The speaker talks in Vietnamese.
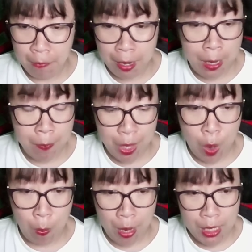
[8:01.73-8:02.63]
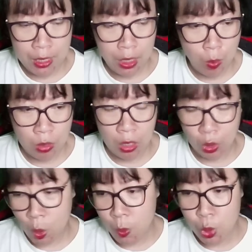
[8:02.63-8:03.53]
Phan Lâm nhào mắt, không
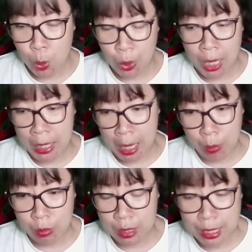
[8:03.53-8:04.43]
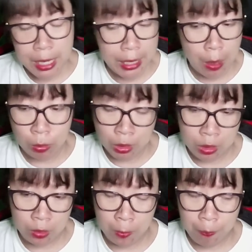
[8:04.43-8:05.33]
ngừng thúc giục thần long giết long
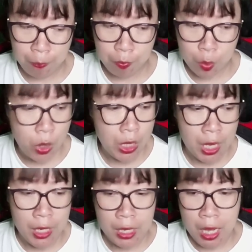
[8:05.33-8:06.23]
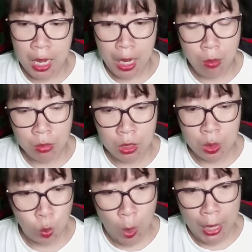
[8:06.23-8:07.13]
tử. Tuy nhiên, long
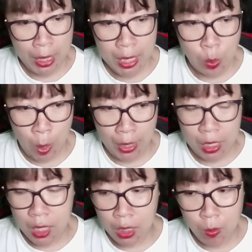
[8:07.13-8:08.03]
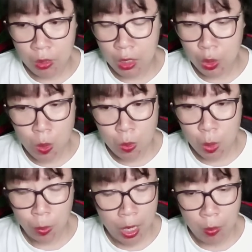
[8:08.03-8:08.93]
tử quá linh hoạt, không ngừng thúc
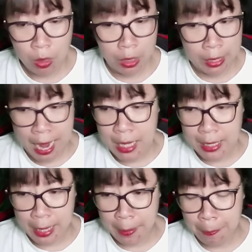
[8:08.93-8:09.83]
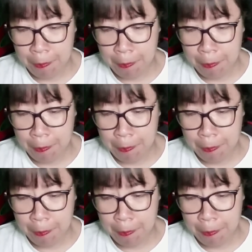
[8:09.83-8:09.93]
giục long lực né tránh.